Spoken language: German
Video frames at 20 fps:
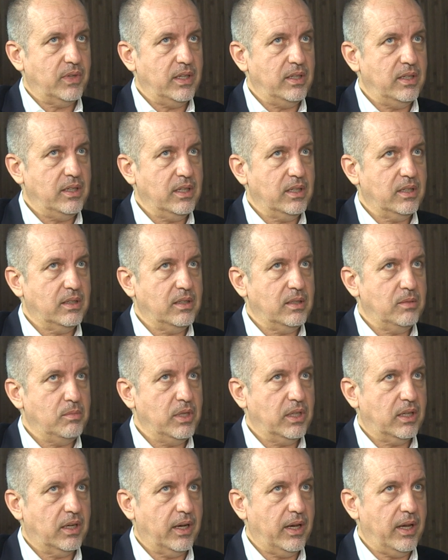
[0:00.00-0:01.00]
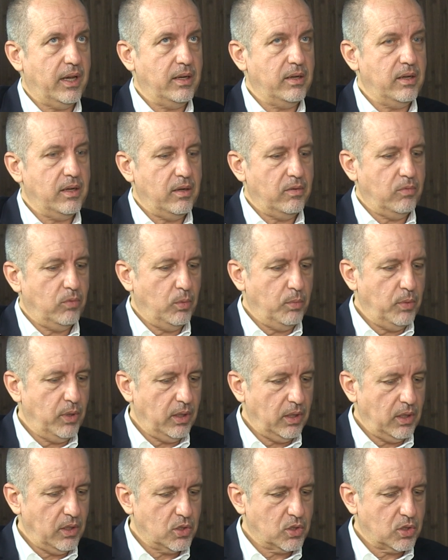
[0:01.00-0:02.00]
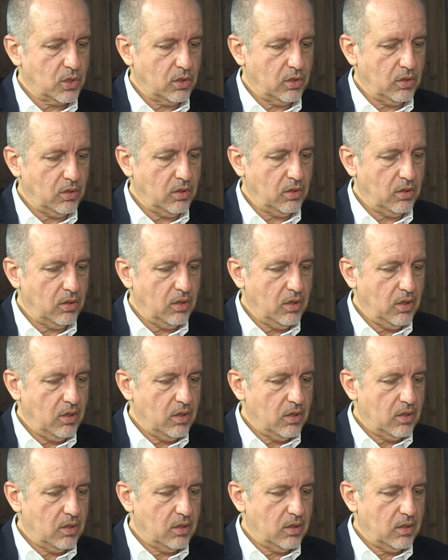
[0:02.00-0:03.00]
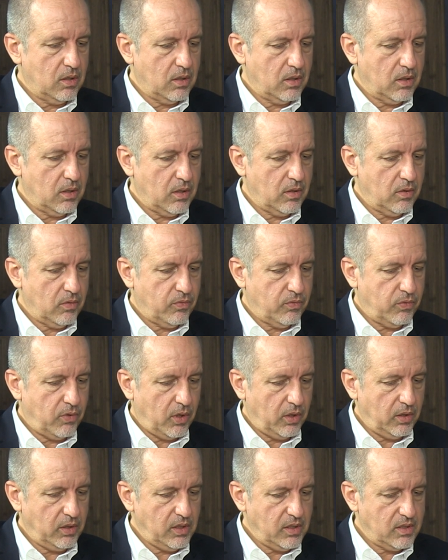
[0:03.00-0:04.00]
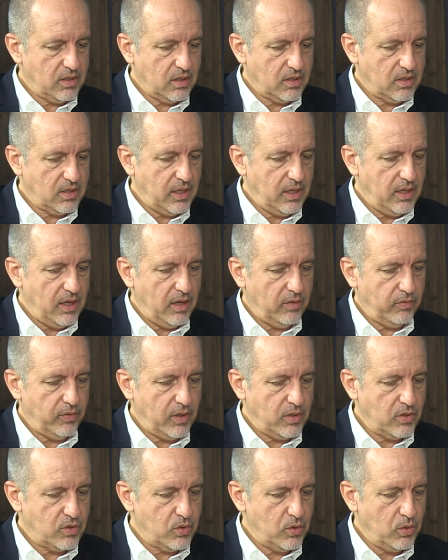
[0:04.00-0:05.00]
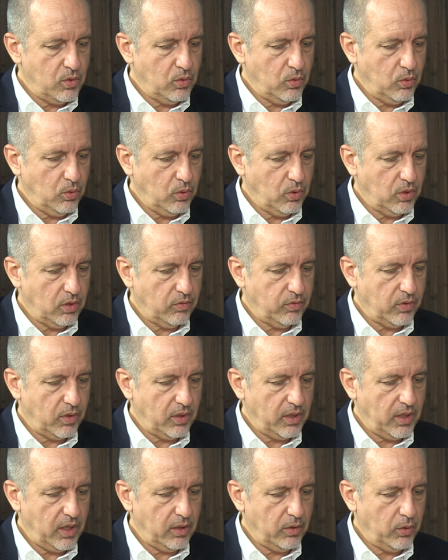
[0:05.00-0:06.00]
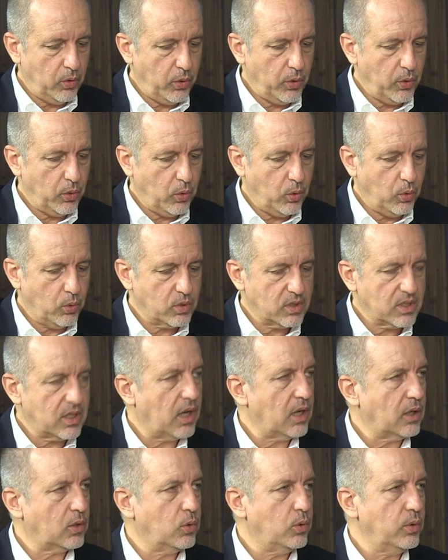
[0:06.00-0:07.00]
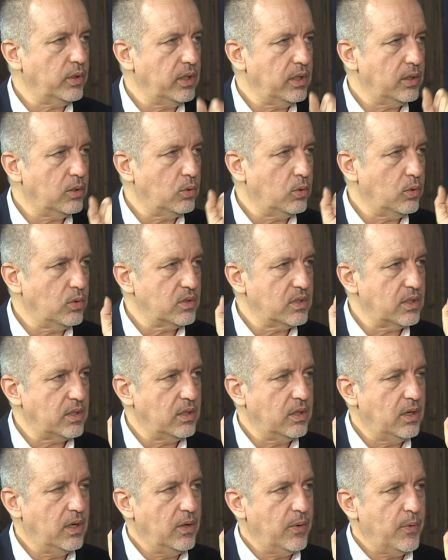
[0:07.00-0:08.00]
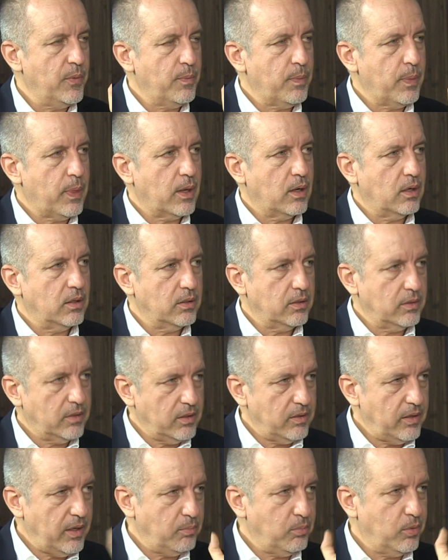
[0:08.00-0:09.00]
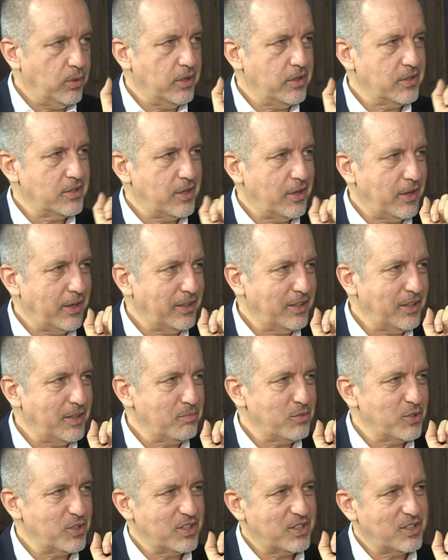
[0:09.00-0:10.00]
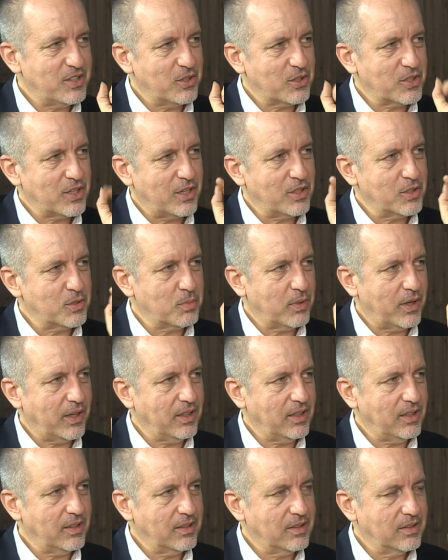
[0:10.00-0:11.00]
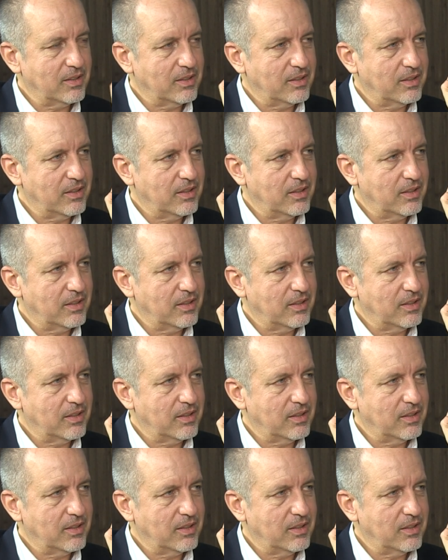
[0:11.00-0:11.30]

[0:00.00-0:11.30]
wenn dich die Migräne womöglich schon äh, vor dieser Sehnerventzündung oder vor der Neurosarkoidose, äh, dann hätte man das ja eigentlich müssen zuerst ansprechen. Mhm.